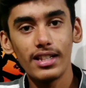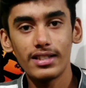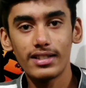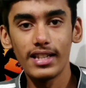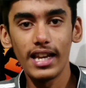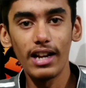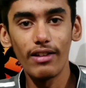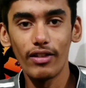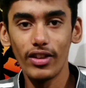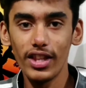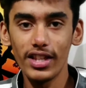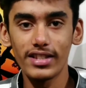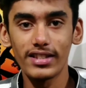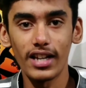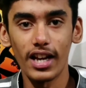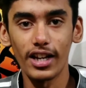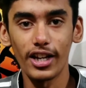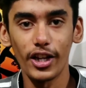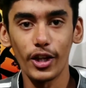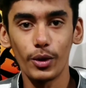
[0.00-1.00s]
சேல் வந்து
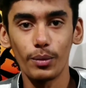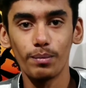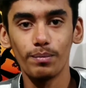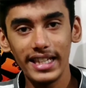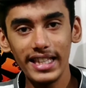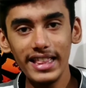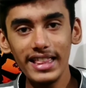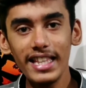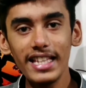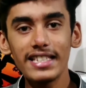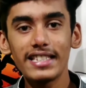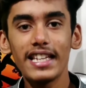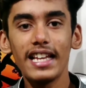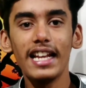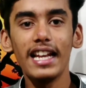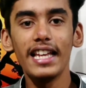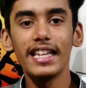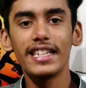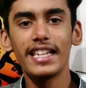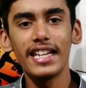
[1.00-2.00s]
ஸ்டார்ட் ஆகிடும் இந்த
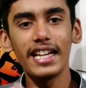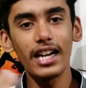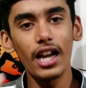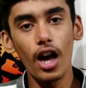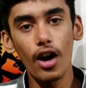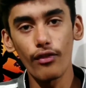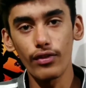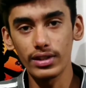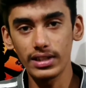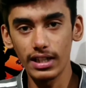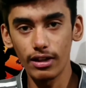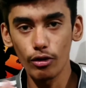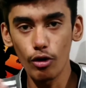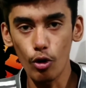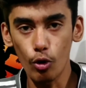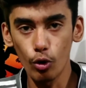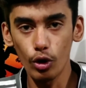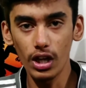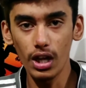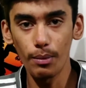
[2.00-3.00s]
சேலில் என்னென்ன ஆஃபர்ஸ்லாம் அவங்க
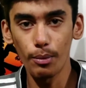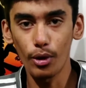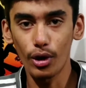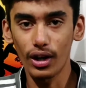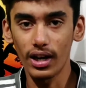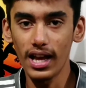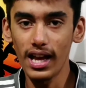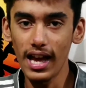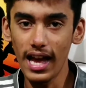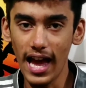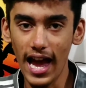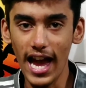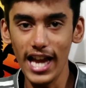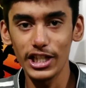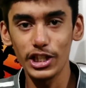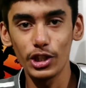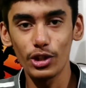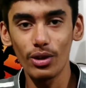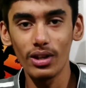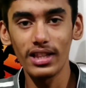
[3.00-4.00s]
கொடுக்க போகிறோன்னா
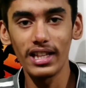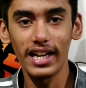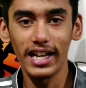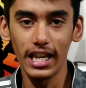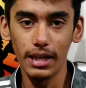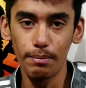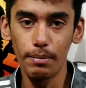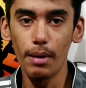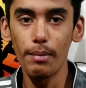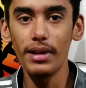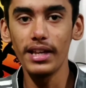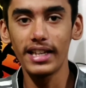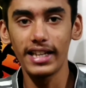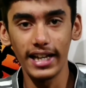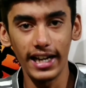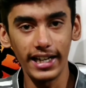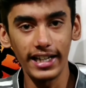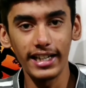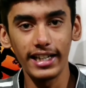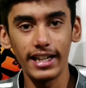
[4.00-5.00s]
ஆஸ் யூஷுவல் தாங்க இப்போ எப்படி
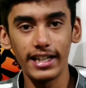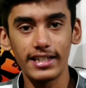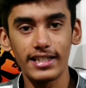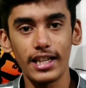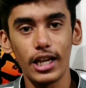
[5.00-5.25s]
கிரேட் இண்டியன்